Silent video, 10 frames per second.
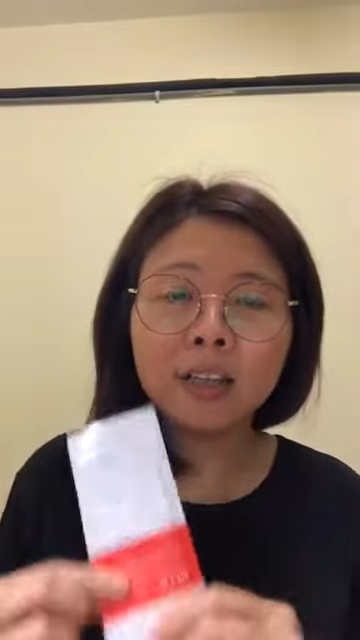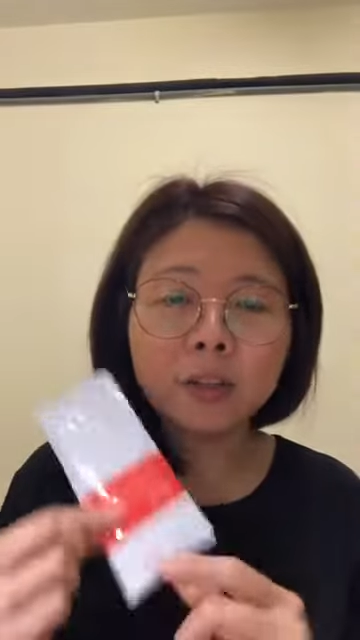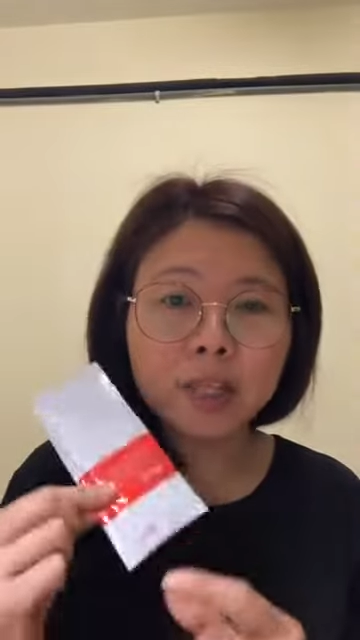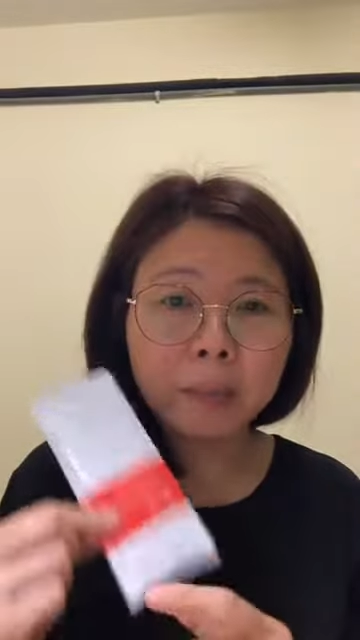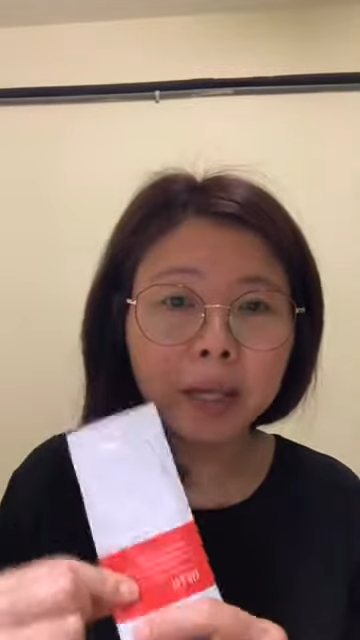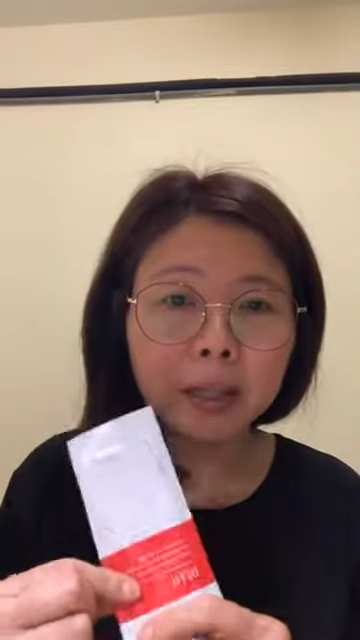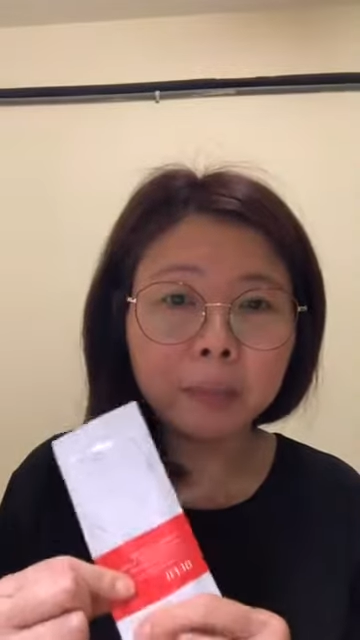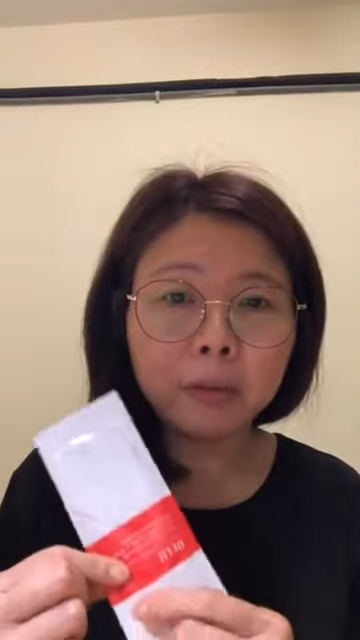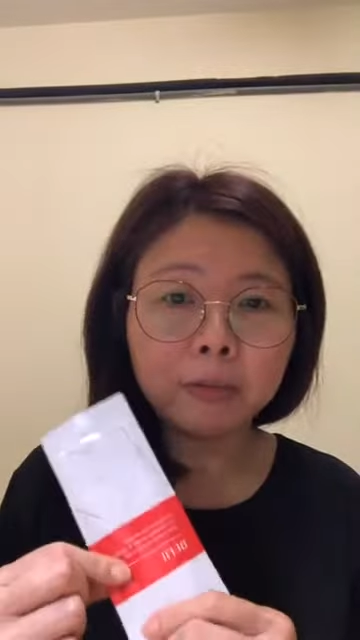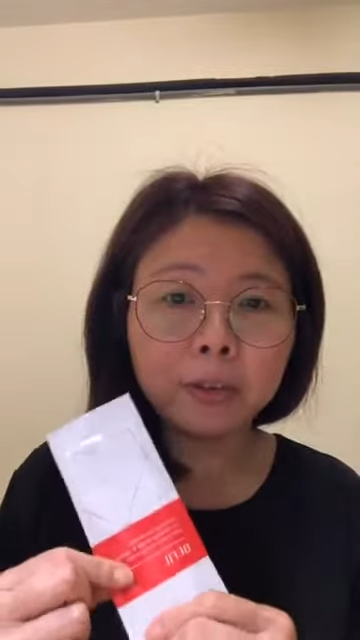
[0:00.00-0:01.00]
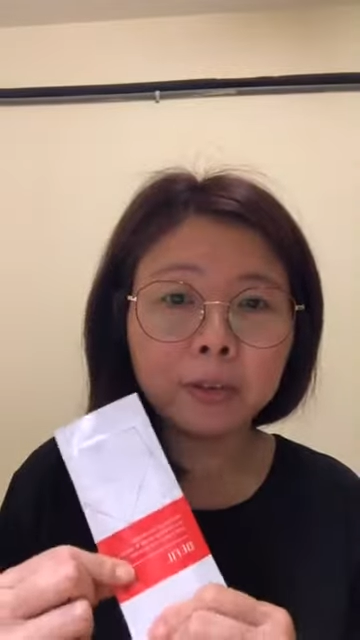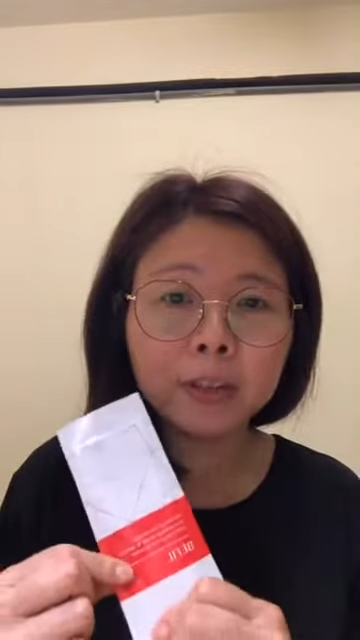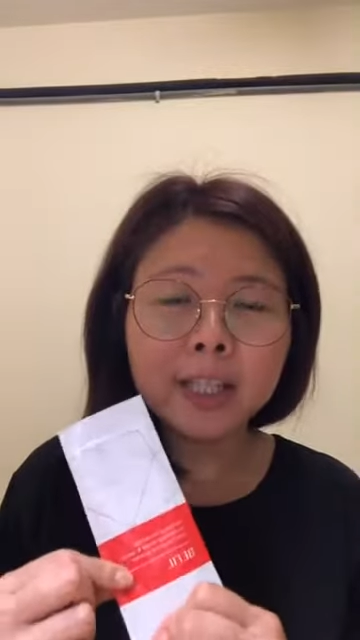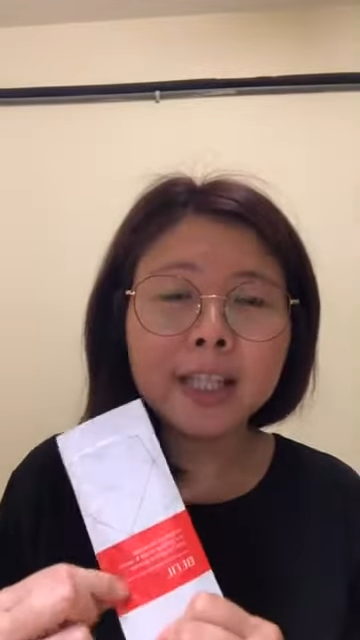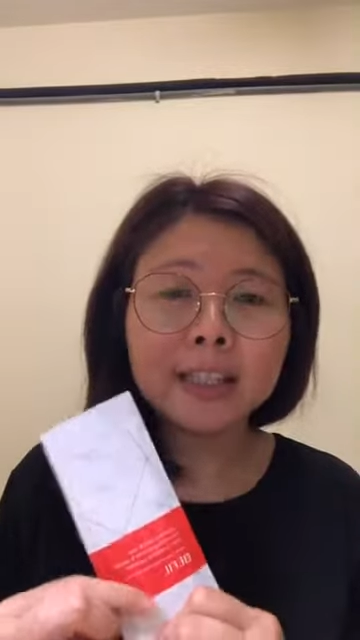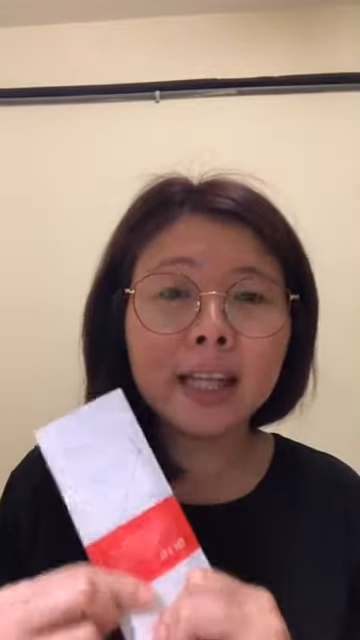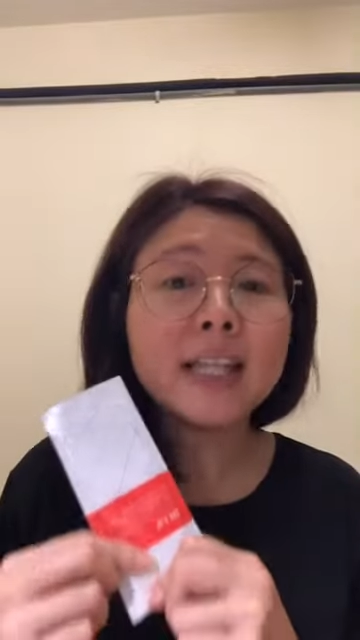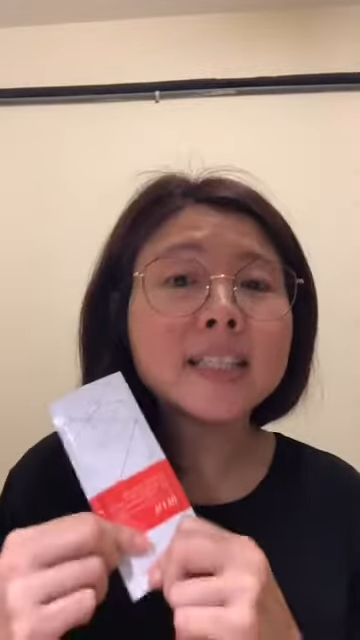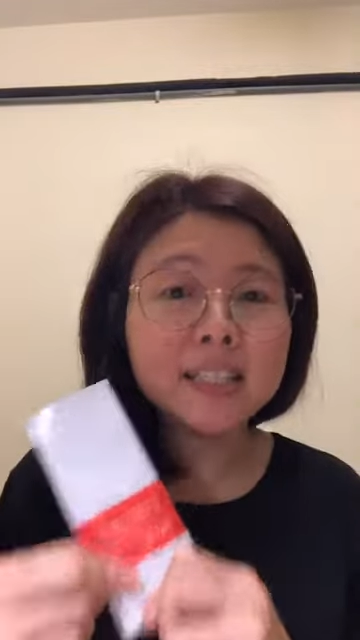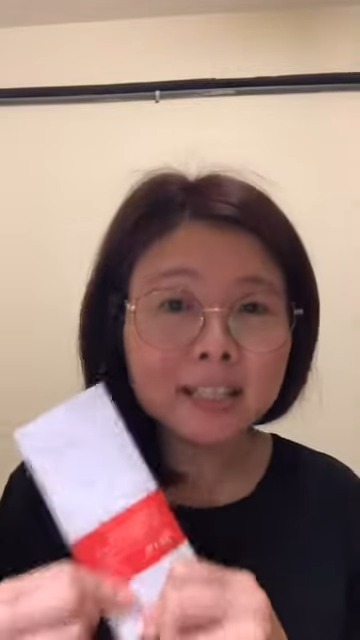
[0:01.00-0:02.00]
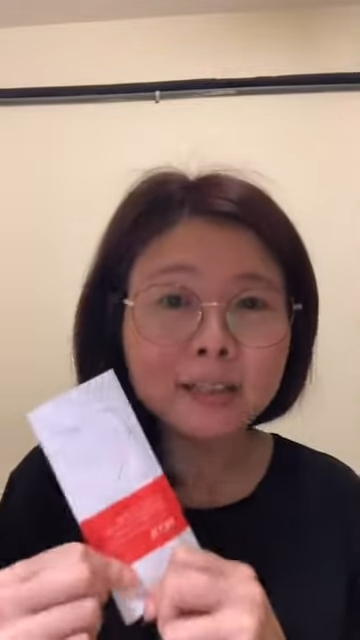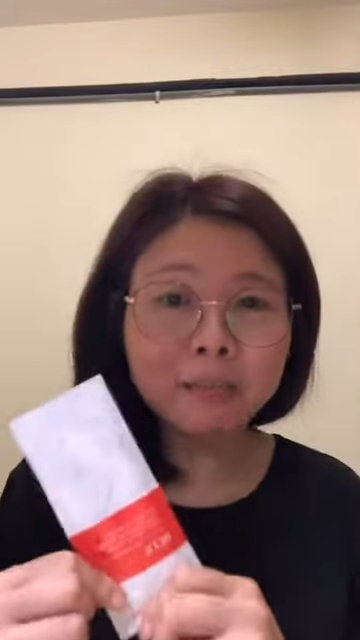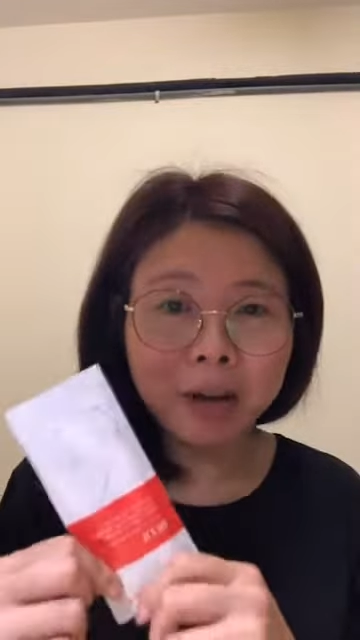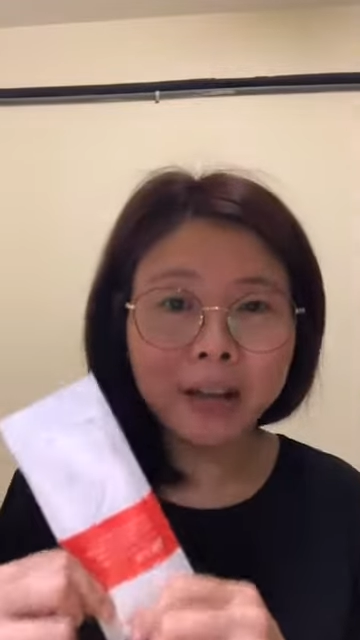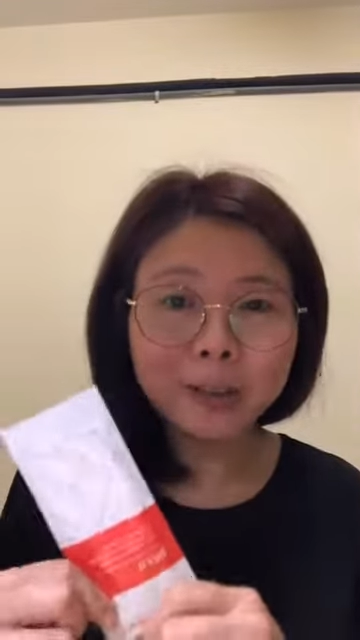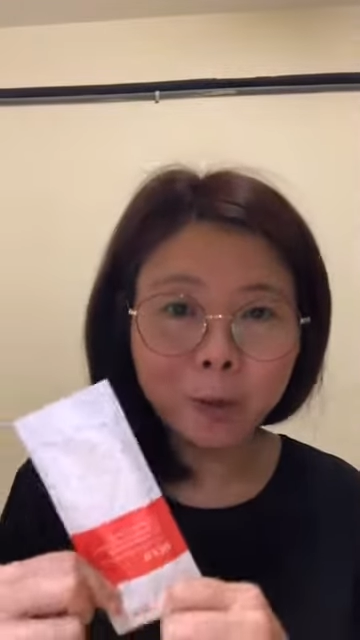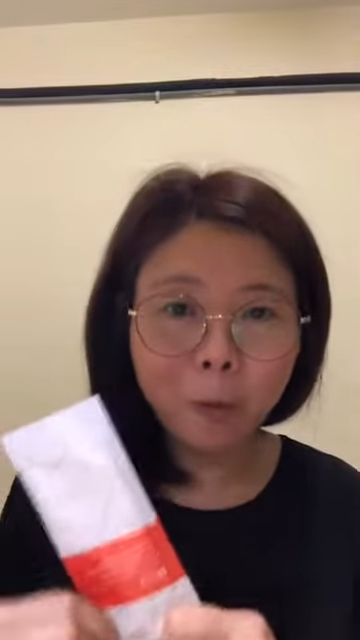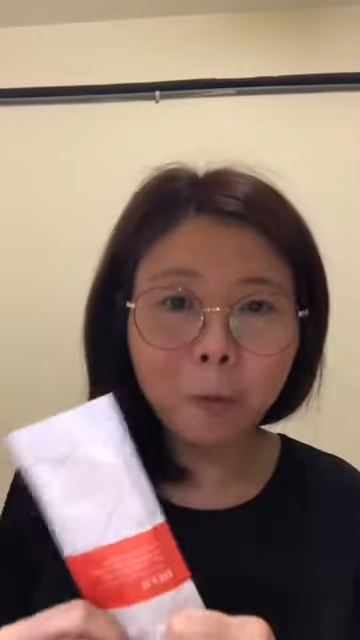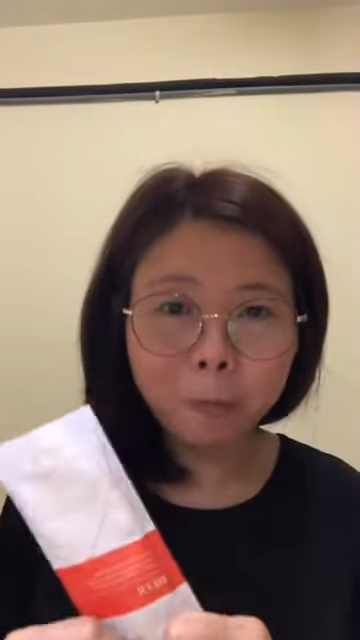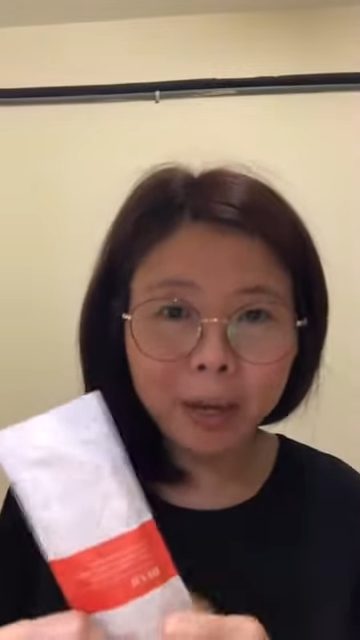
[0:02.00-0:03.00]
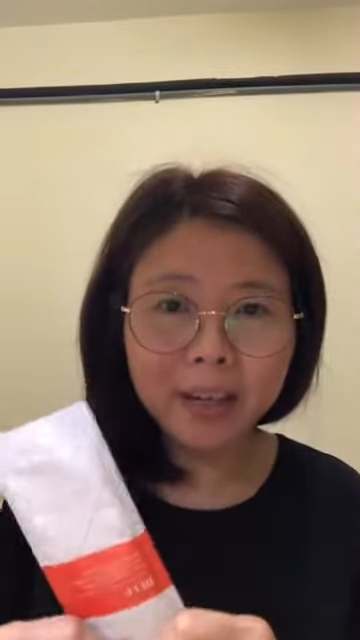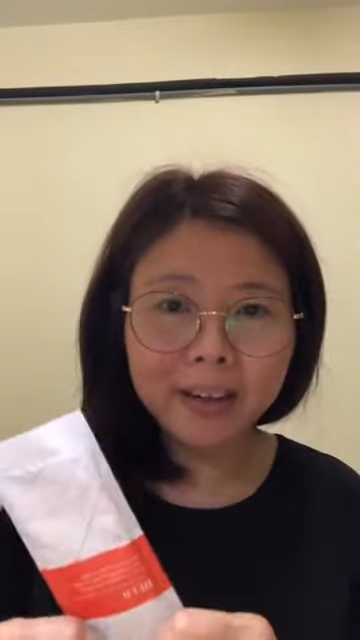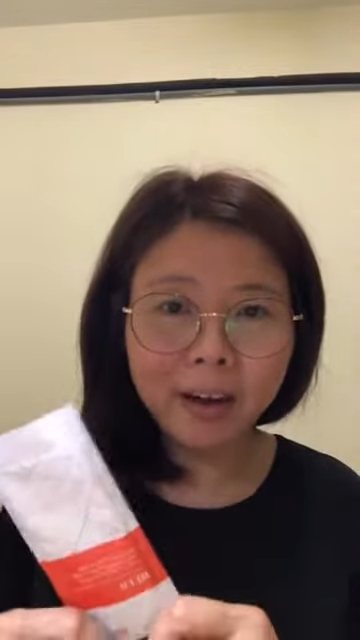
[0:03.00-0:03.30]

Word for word: 然后再配合 b e f i l 带来事半功倍，